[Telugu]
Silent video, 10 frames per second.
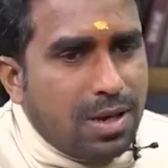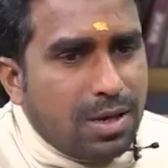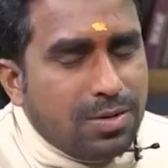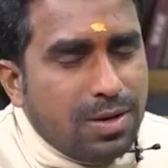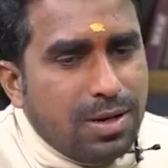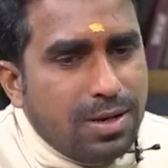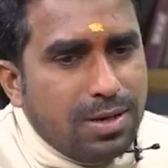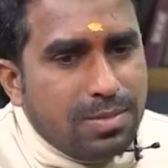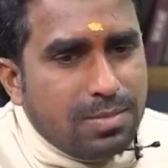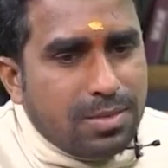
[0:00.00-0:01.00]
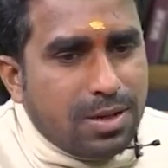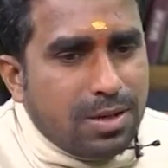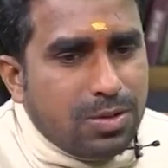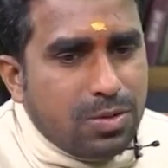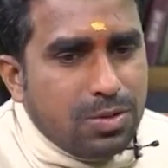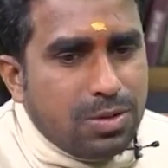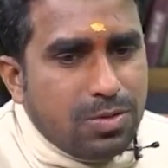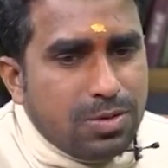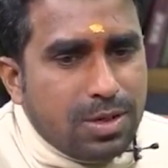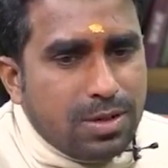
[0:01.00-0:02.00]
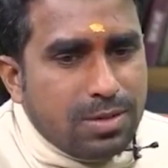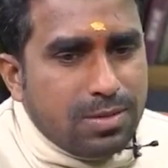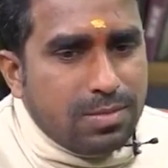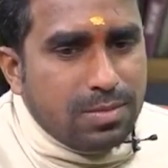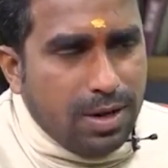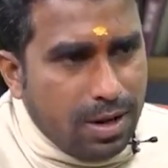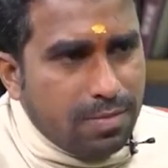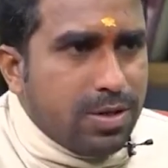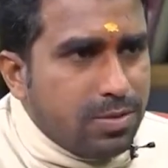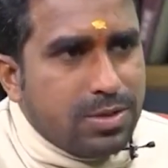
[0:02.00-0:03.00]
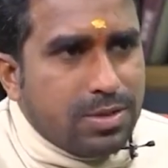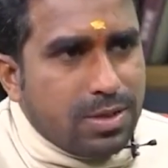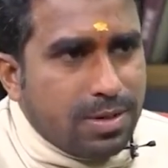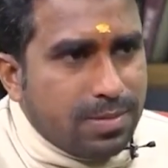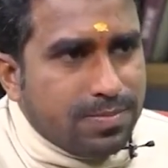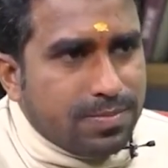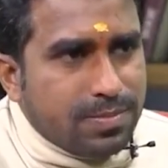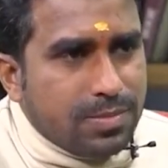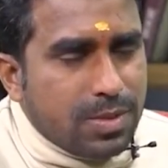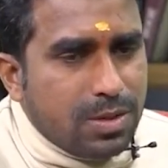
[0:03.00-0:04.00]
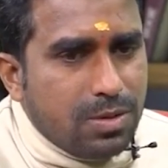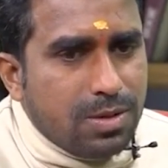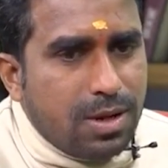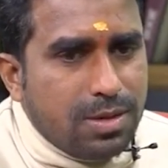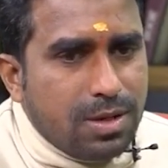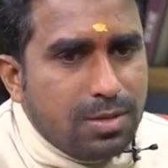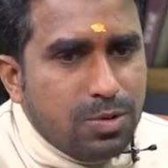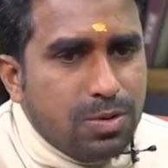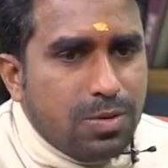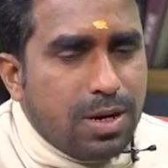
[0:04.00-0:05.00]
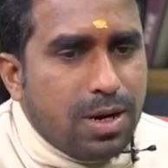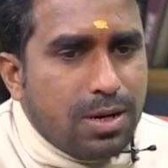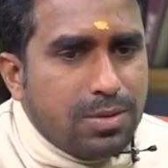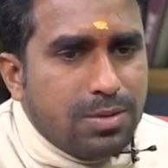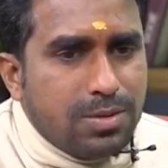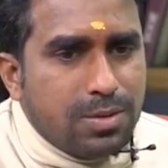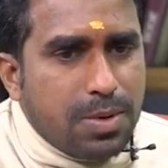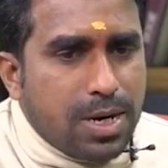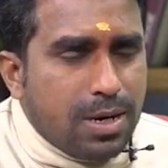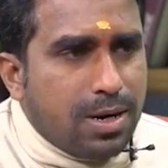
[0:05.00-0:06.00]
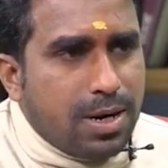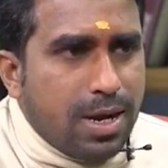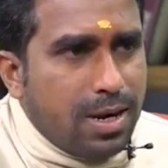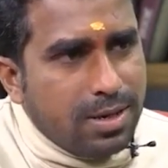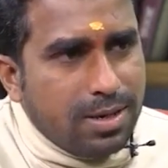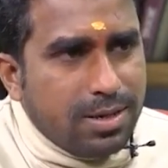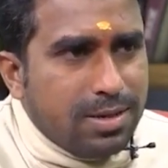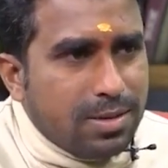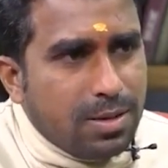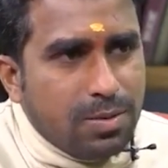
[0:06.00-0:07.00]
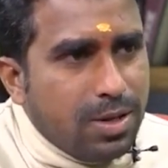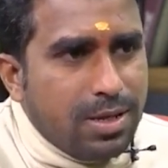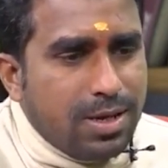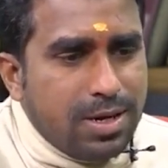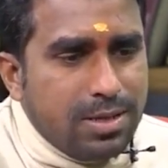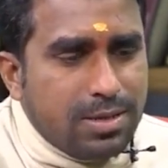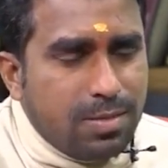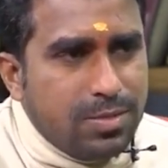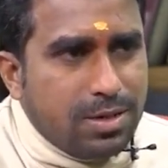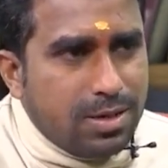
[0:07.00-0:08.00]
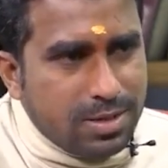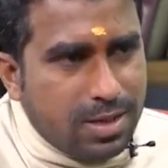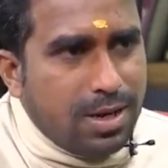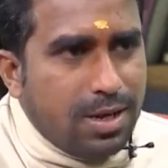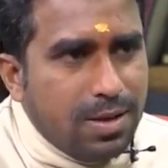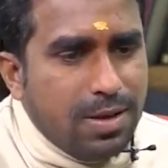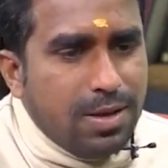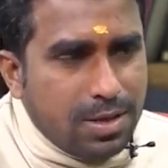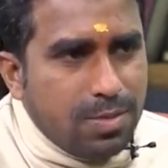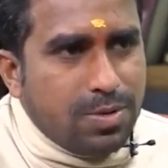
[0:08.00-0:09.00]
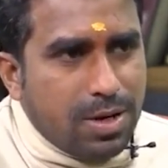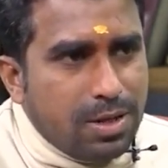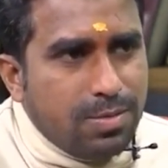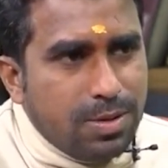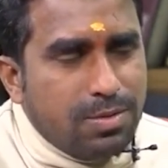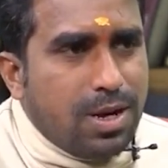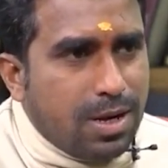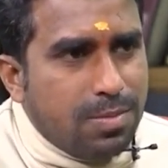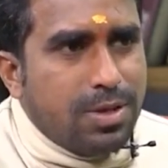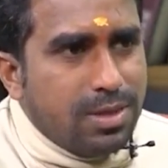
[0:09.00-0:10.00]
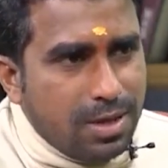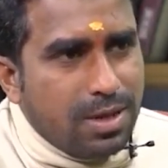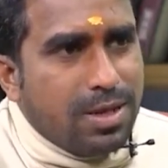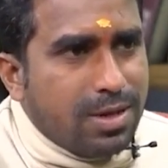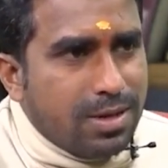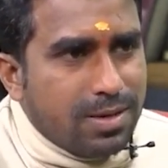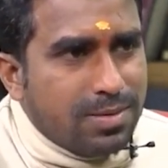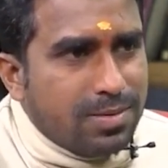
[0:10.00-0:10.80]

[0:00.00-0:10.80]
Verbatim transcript: యాక్చువల్లీ టూ థౌజండ్ లెవెన్ నుంచి సార్ అంతకుముందు కూడా నాకు పాటలు రాయాలని ఉండేది కానీ సబ్జెక్ట్ నిజంగా ఇప్పుడు అర్థమవుతుంది నాకు అప్పుడేం తెలియదని